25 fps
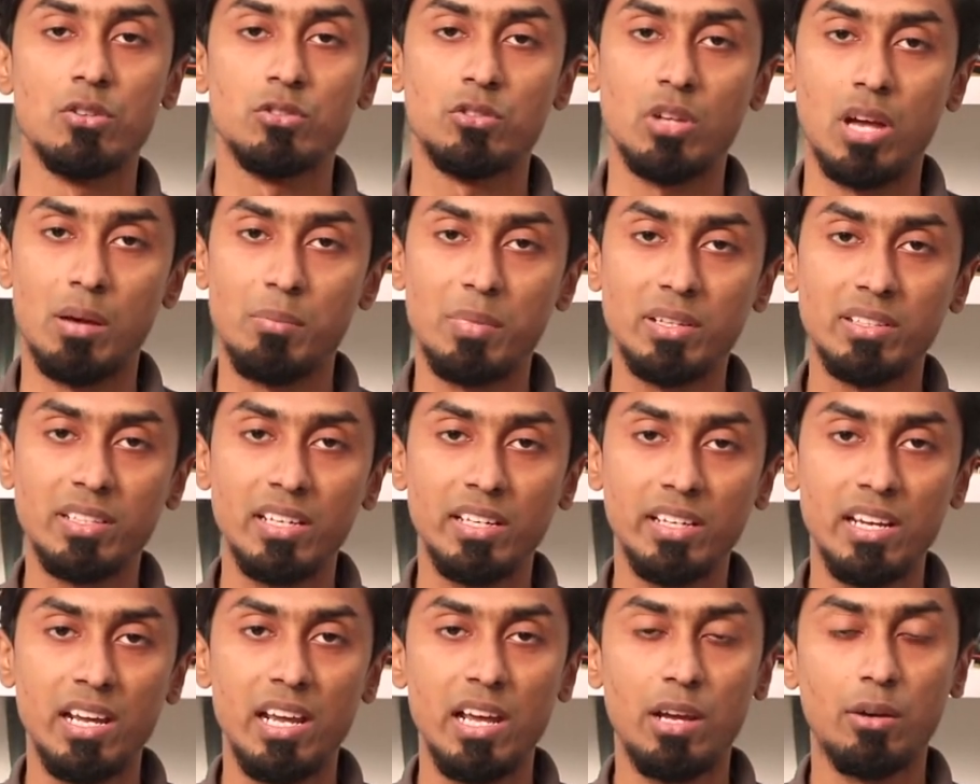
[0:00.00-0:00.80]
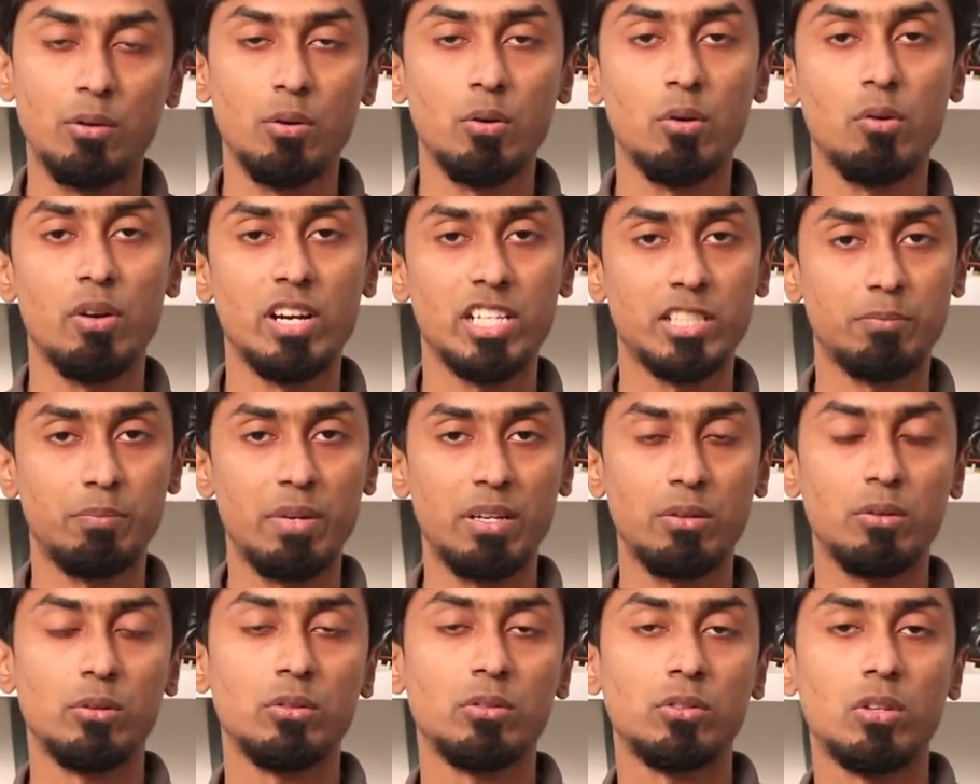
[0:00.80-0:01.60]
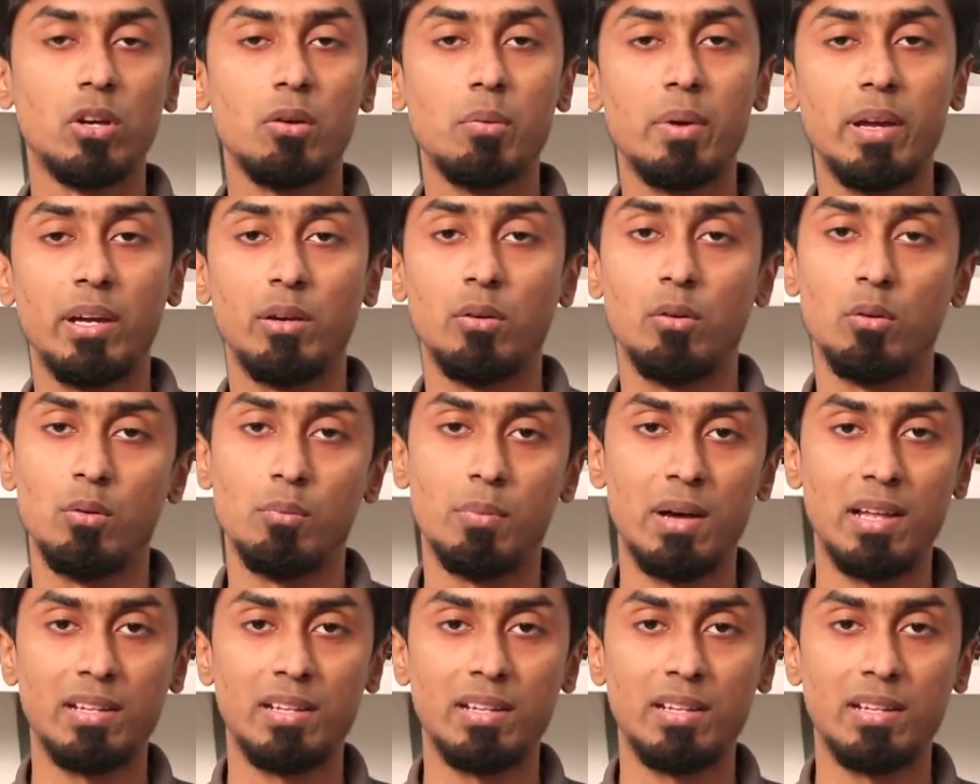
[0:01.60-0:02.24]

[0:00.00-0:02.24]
সো আমাদেরকে এগুলো রেসপেক্ট করতে হবে এগুলো